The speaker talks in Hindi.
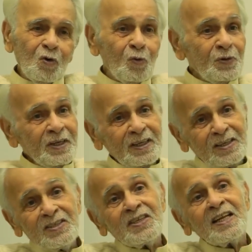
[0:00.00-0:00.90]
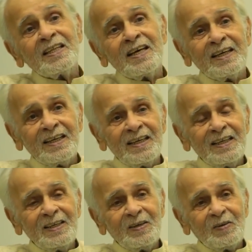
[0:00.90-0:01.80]
उम्र खिजर अदा करे
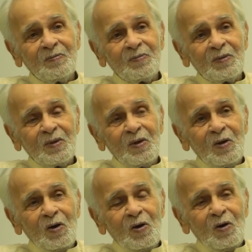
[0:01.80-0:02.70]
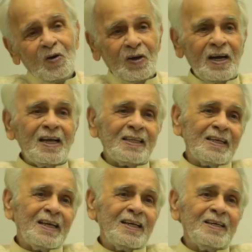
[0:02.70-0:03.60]
और अल्लाह
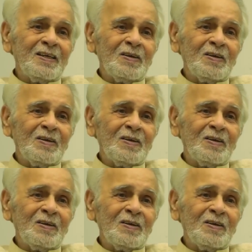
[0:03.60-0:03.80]
ताला